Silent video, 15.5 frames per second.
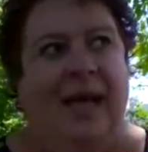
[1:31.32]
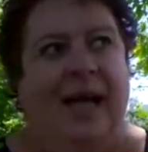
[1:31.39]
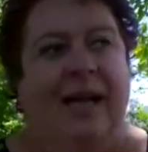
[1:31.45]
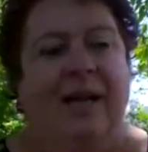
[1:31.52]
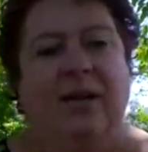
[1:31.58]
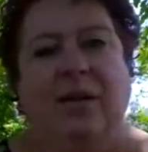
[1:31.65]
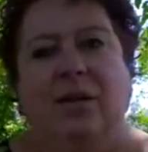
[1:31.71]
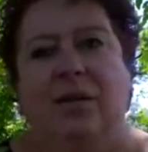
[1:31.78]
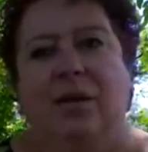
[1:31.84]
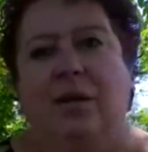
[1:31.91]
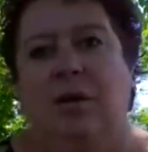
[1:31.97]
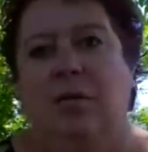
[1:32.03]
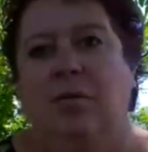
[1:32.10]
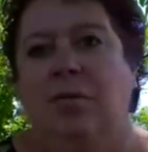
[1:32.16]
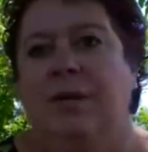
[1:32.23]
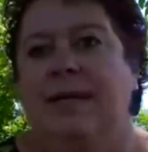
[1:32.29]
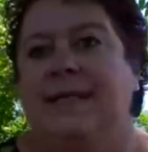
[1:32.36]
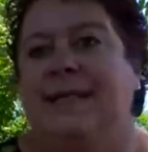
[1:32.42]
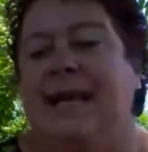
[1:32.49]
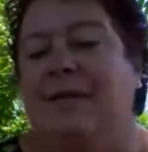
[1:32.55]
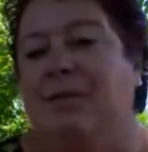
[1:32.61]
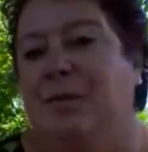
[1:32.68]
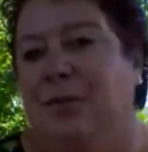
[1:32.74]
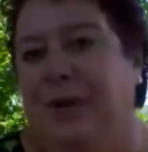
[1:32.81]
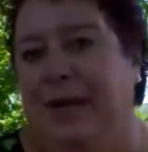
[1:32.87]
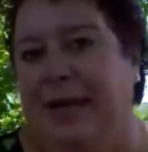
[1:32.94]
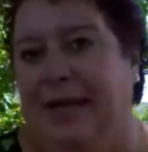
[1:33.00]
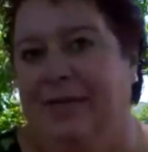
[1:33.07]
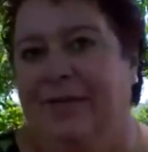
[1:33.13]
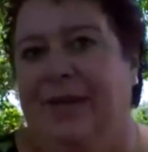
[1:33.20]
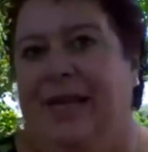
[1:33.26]
Alors euh, oui, ça vous fait
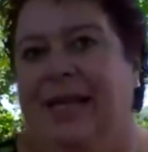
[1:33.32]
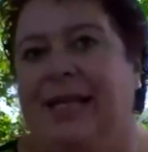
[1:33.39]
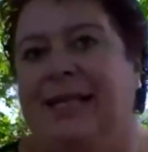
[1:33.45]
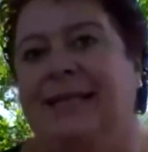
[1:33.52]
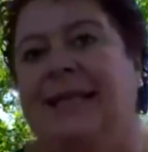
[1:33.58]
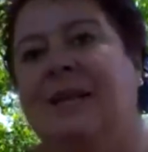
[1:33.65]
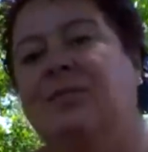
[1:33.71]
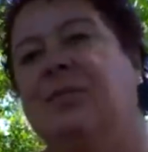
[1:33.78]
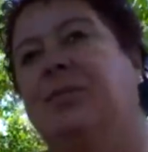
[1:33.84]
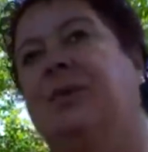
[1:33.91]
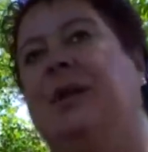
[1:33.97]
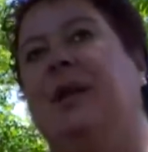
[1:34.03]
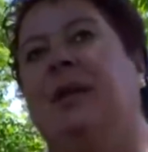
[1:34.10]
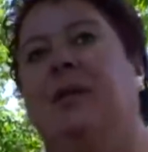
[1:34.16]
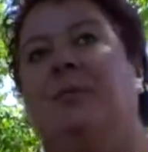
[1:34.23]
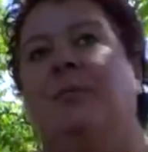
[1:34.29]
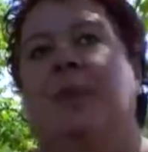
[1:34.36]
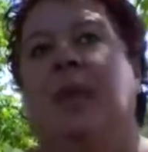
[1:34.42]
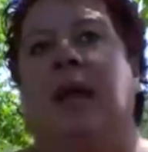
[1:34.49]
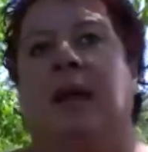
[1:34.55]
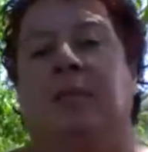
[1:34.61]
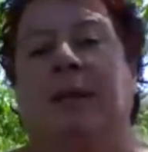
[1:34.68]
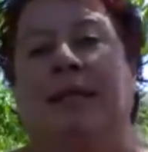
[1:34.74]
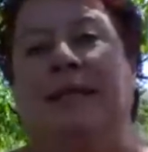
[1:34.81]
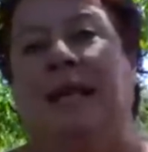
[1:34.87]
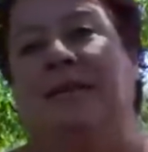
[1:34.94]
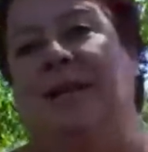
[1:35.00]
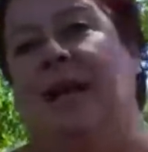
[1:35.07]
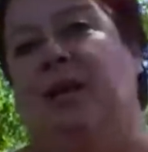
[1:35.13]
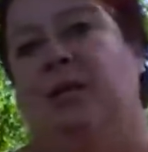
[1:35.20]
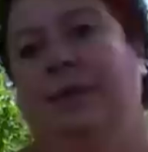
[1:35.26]
rêver, ça vous fait... Euh, mais ça
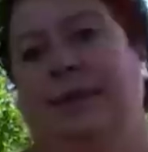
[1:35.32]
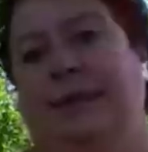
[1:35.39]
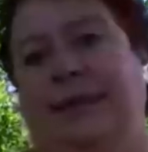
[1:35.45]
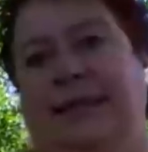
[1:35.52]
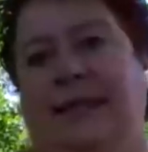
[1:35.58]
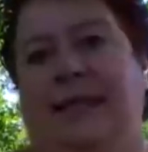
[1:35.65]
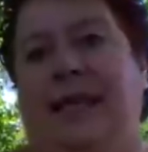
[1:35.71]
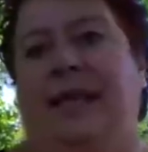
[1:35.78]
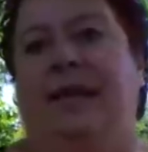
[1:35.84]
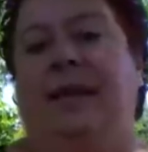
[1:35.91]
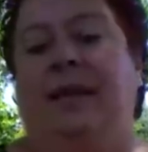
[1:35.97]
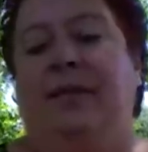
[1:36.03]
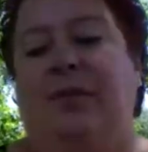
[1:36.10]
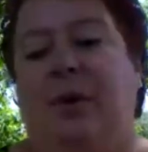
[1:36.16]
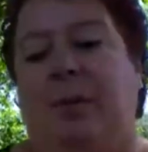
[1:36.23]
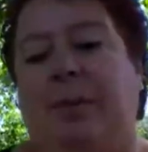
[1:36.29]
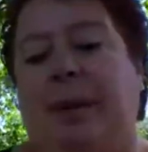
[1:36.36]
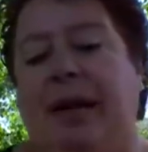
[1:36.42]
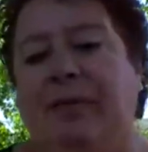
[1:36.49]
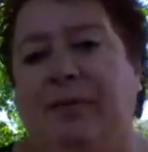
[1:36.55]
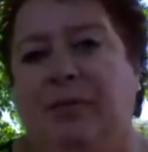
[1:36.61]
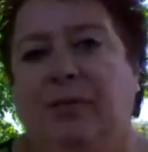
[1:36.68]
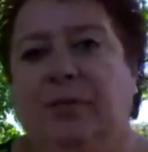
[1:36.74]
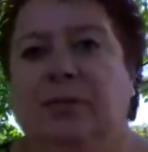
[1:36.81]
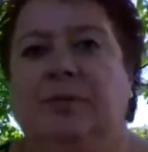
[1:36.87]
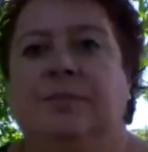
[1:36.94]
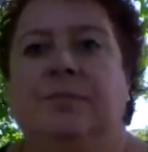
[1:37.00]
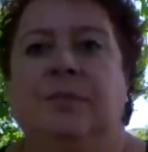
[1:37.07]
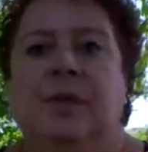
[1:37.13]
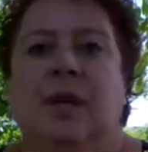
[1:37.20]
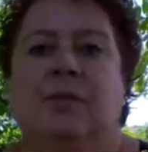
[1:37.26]
vient aussi, il ne faut pas
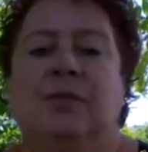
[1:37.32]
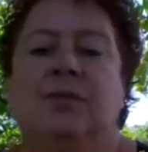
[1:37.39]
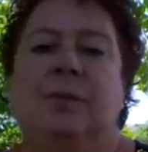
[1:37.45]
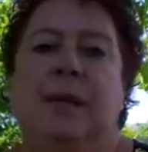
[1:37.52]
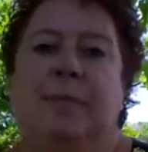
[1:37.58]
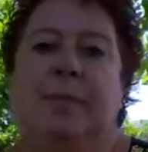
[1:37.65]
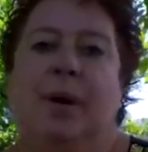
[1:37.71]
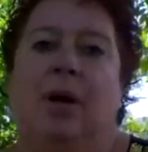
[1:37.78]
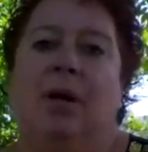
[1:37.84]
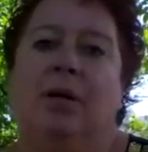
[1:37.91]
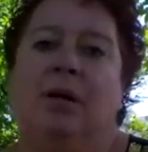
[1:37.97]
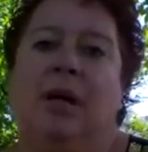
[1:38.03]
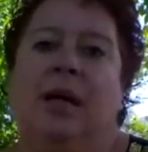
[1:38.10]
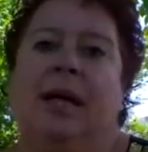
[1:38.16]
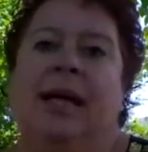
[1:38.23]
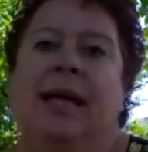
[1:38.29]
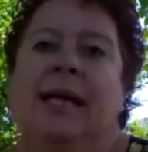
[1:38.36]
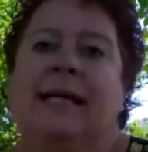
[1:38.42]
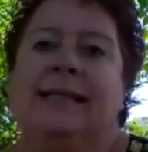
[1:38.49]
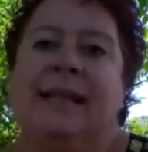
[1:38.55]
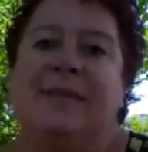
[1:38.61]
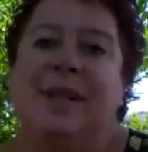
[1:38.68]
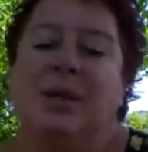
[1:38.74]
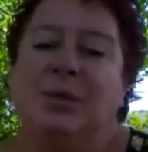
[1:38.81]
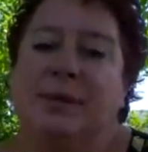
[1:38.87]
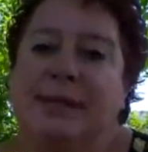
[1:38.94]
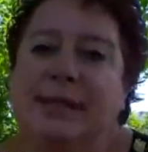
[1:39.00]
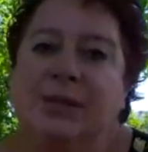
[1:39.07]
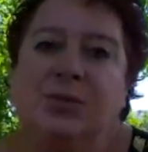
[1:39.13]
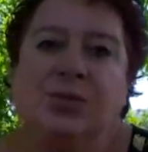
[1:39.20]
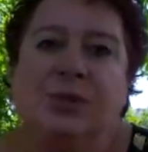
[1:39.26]
vous, méprendre, ça vient
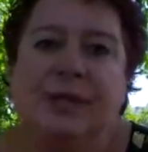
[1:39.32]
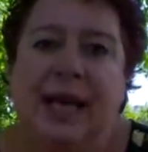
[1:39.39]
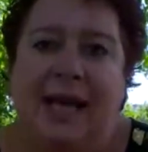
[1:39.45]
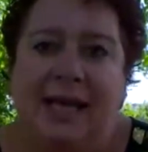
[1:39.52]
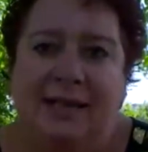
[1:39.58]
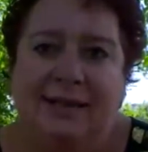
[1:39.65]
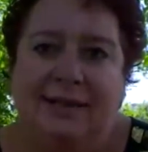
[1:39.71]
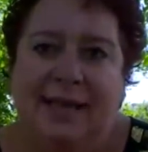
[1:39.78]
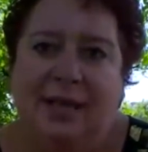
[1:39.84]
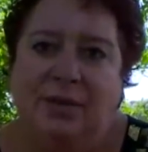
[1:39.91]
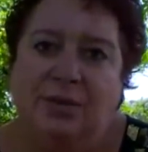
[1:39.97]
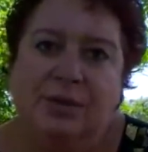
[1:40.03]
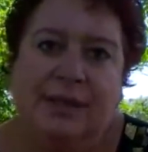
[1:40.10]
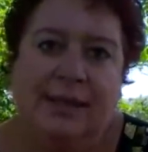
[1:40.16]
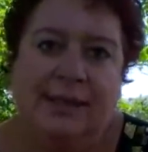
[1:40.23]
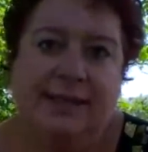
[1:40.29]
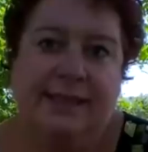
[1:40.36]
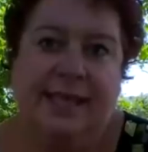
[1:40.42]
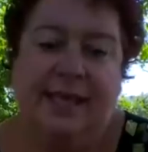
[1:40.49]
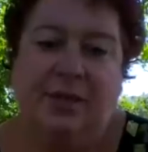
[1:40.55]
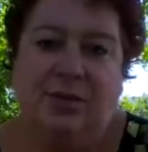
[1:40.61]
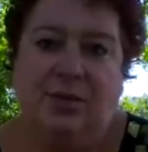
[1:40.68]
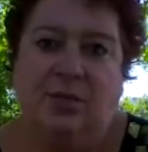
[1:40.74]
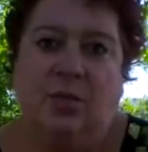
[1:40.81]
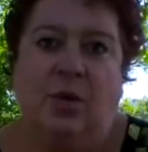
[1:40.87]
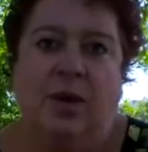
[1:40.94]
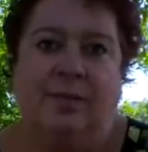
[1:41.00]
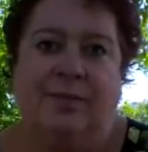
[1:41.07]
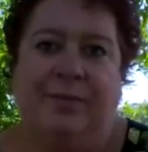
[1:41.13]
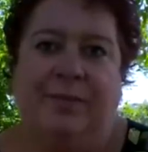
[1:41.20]
aussi du caractère de Crissa et de moi.